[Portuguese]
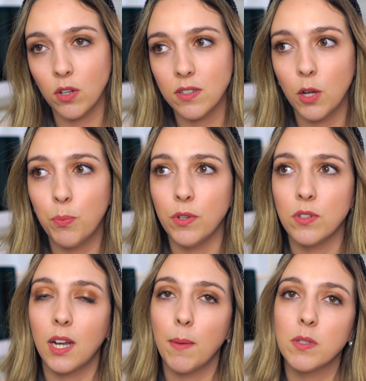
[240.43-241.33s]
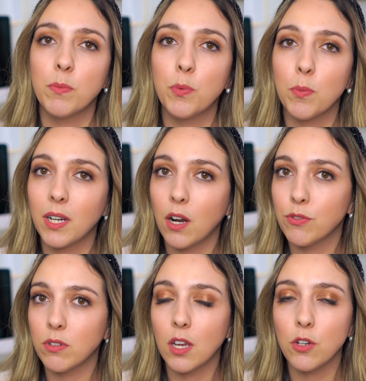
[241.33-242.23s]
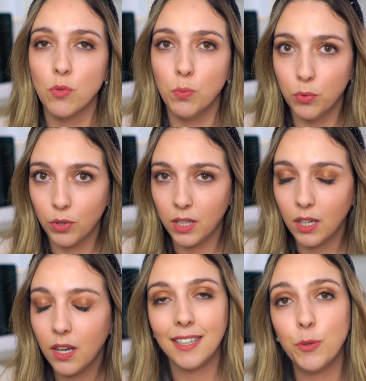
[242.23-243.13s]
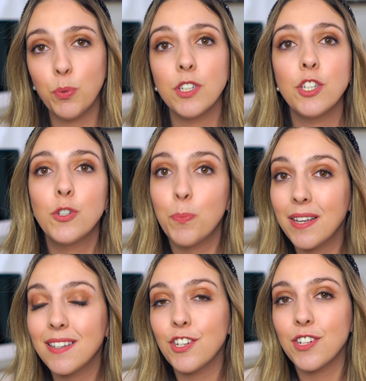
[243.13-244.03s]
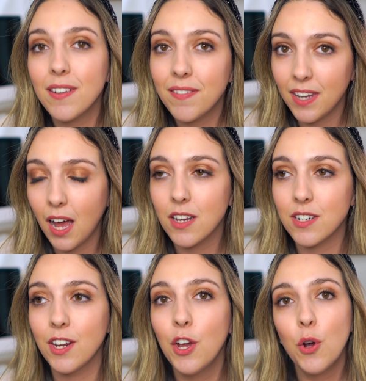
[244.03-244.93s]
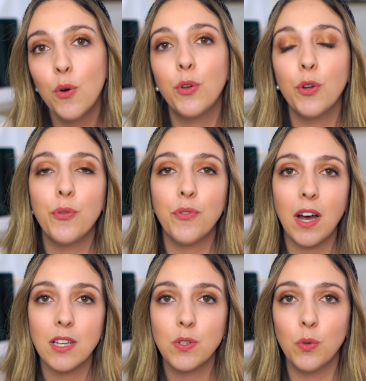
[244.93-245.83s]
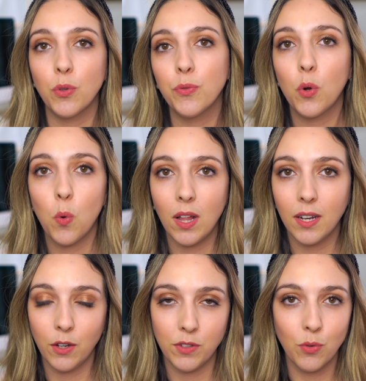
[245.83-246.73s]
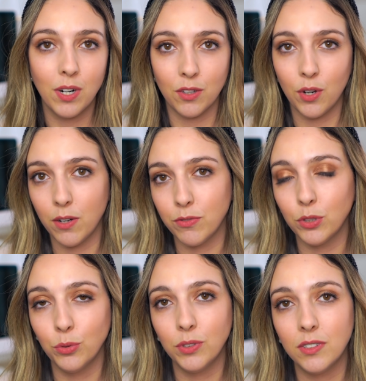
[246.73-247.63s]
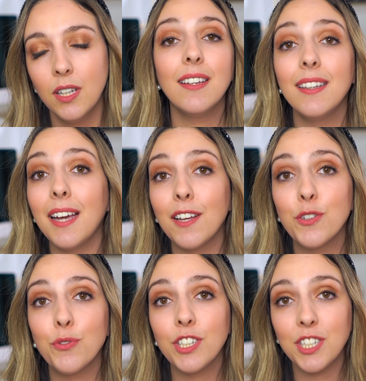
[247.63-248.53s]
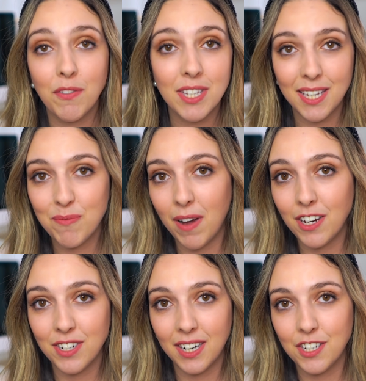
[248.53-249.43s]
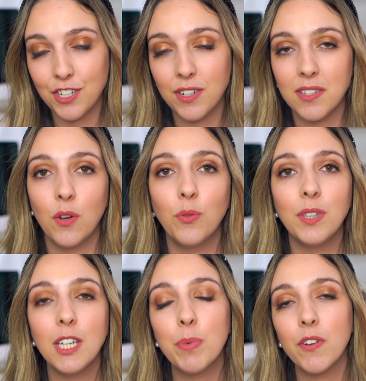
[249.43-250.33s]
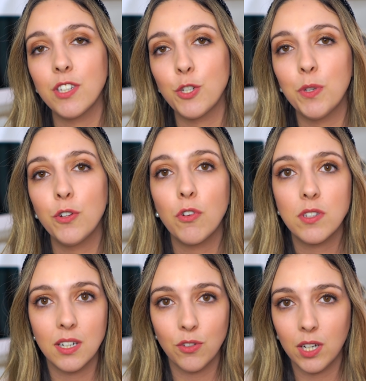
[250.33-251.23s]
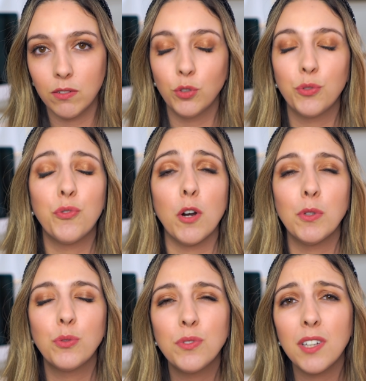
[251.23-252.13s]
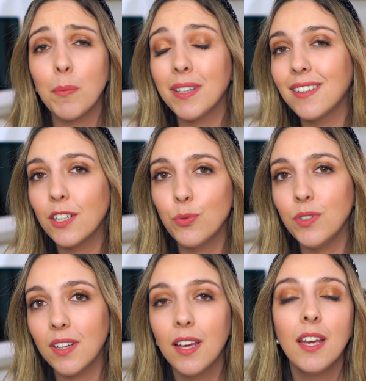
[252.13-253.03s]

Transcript: hotel, por isso acabo sempre por marcar os hotéis no Booking. E depois as despesas na viagem, o que eu faço, eu quando vou com alguém, eu tenho o cartão Revolut. E aliás, eu vou deixar-vos aqui embaixo na caixa de descrição um link para vocês pedirem o vosso cartão Revolut de forma totalmente gratuita